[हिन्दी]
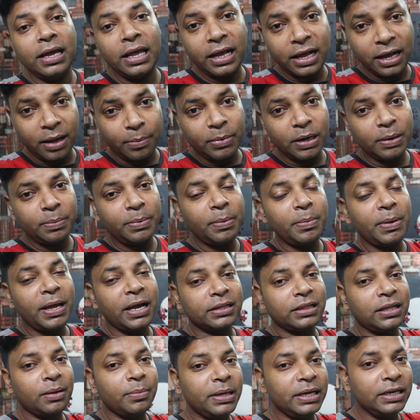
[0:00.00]
एक कमर पे
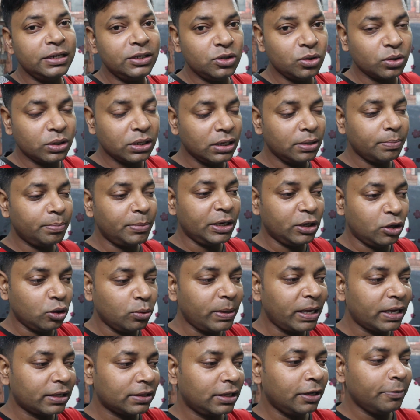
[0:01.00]
बैग था मेरी जो कि पिट्ठू
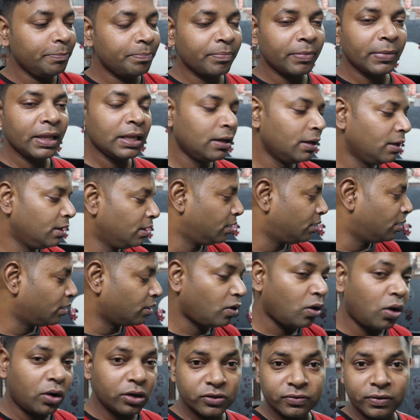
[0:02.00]
बैग
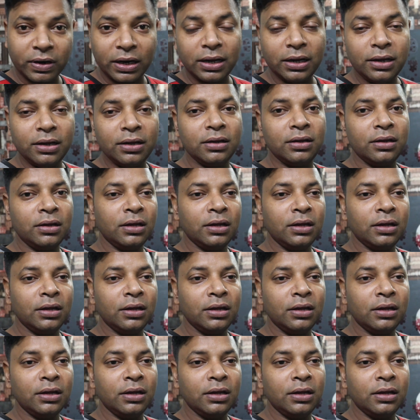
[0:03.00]
था गॉड्स वाला